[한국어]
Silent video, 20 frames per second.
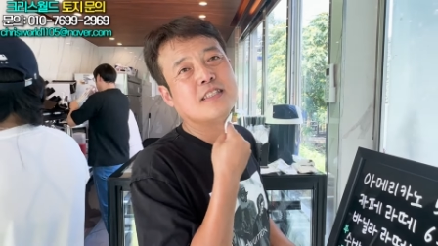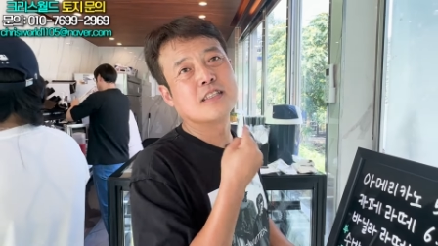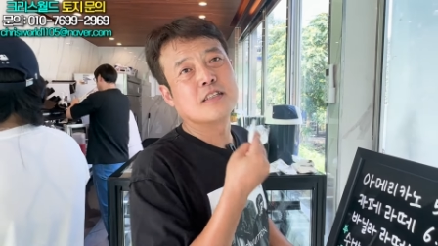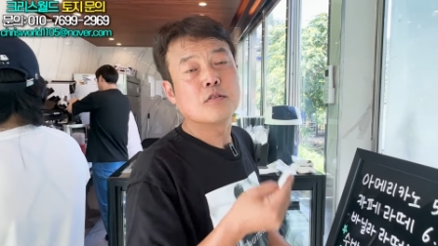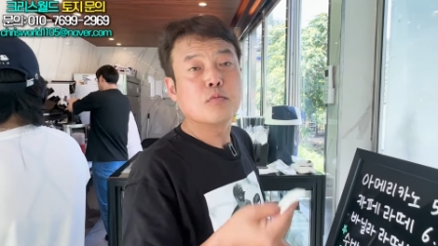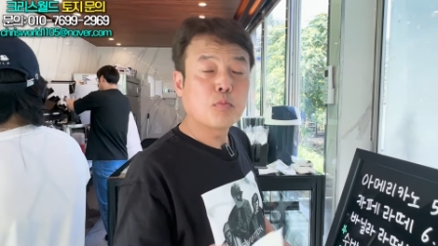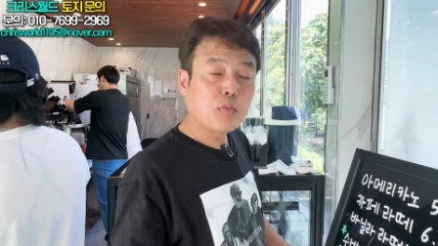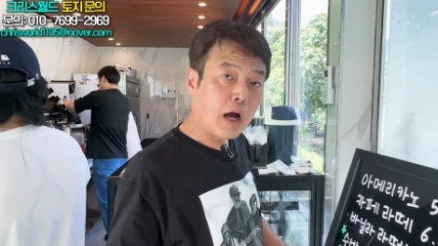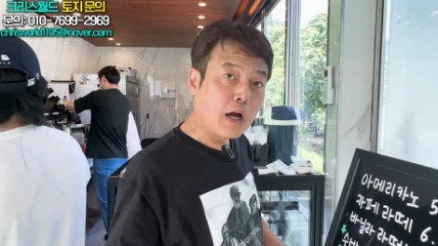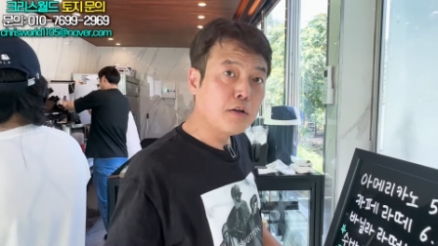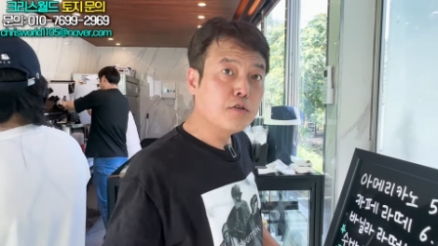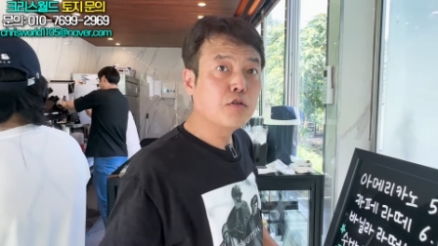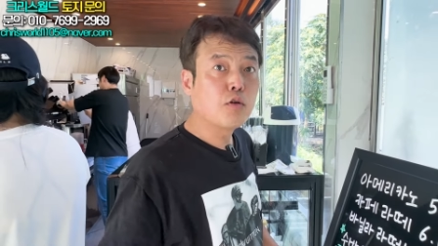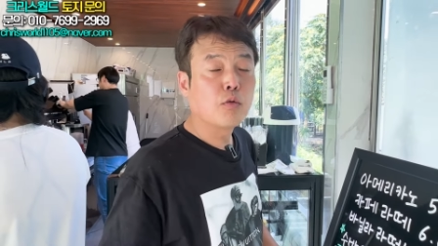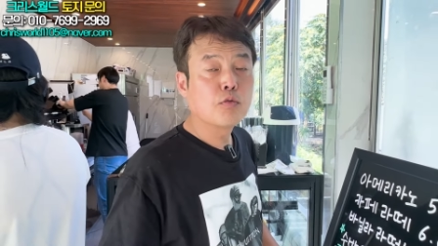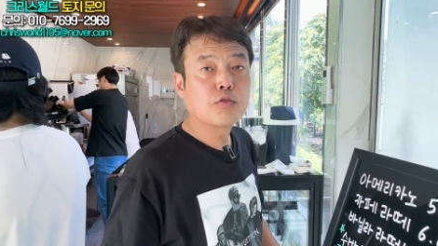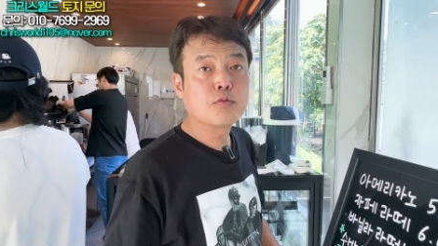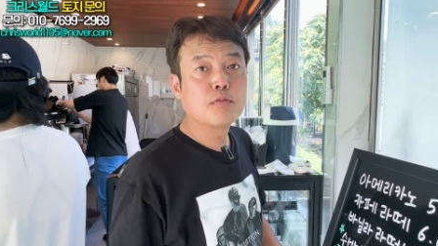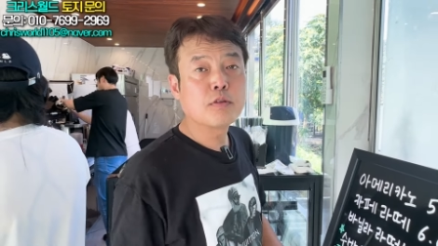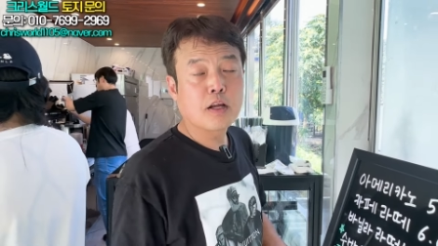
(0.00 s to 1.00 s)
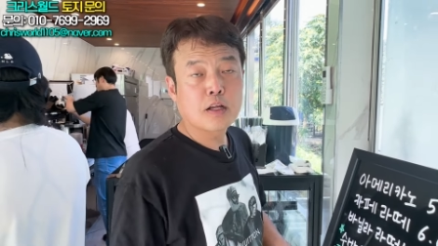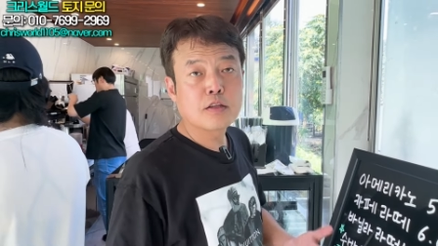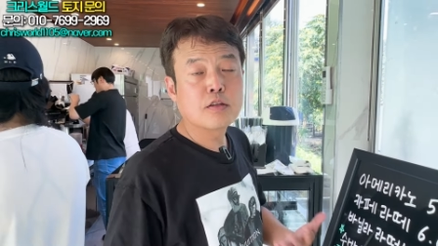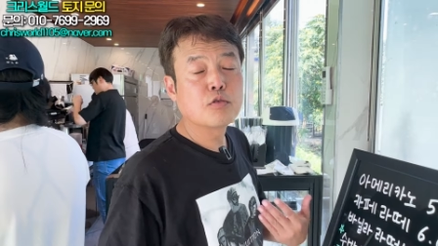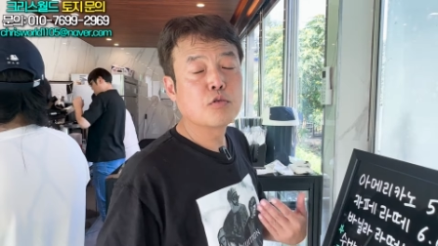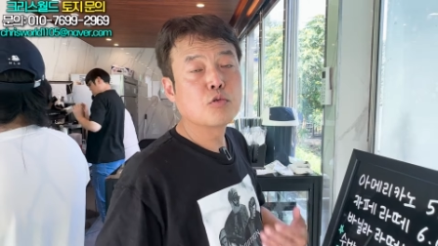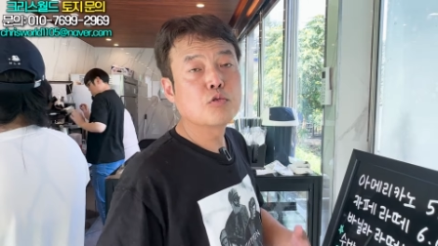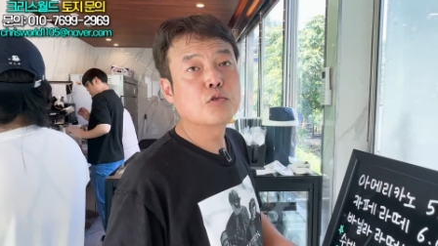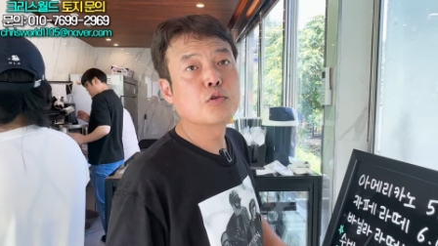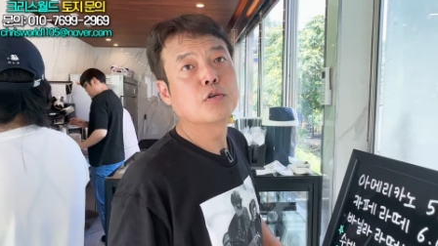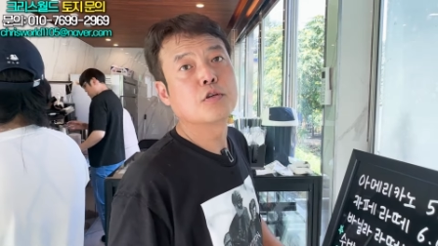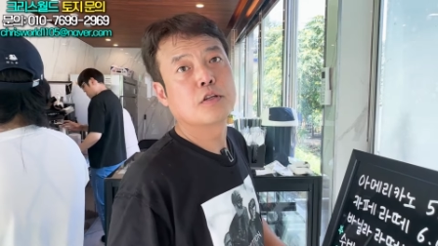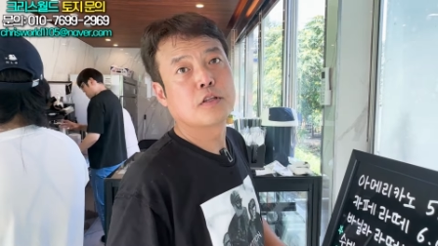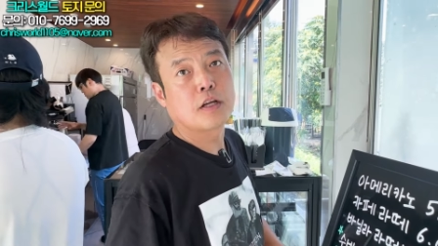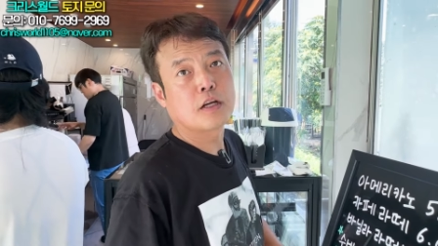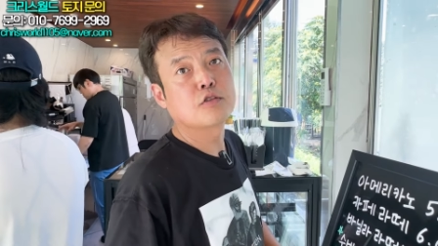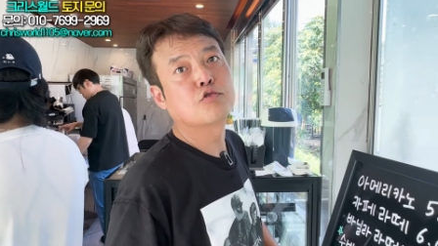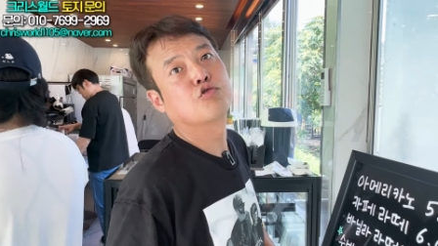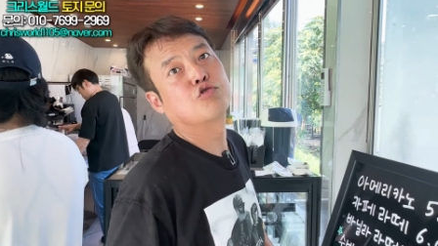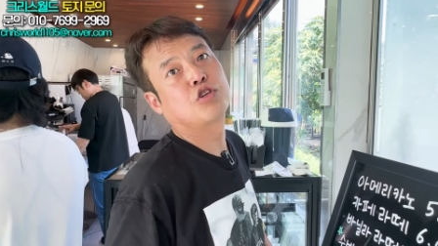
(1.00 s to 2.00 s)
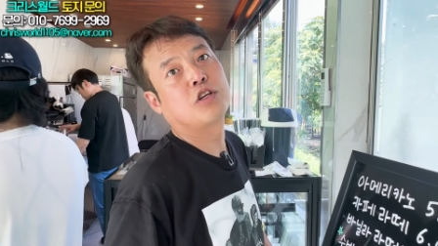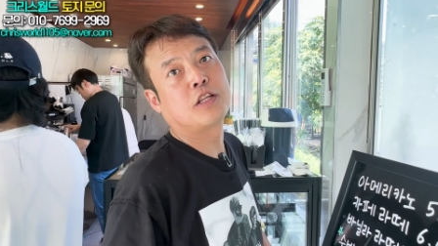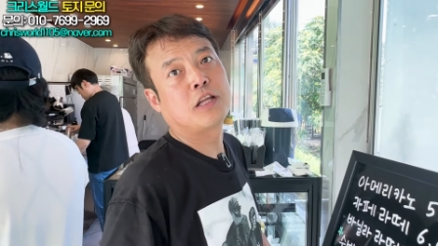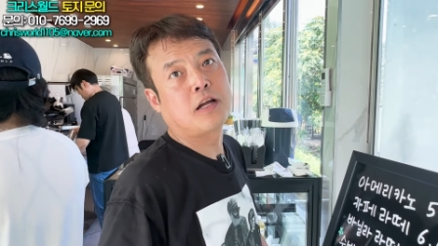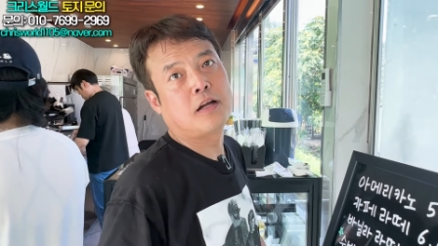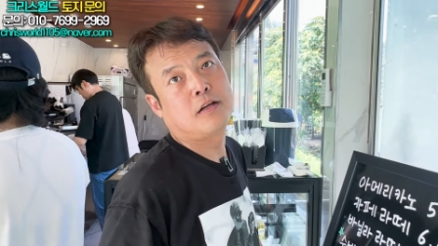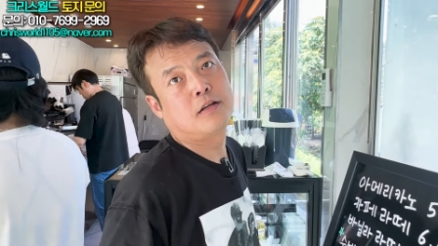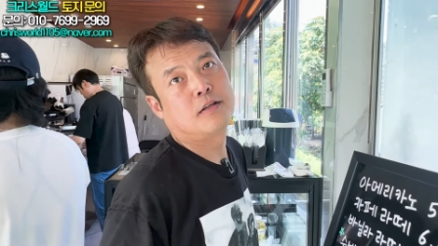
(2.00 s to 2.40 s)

그 아이디어 없으면 나한테 요청해. 내가 줄게 다.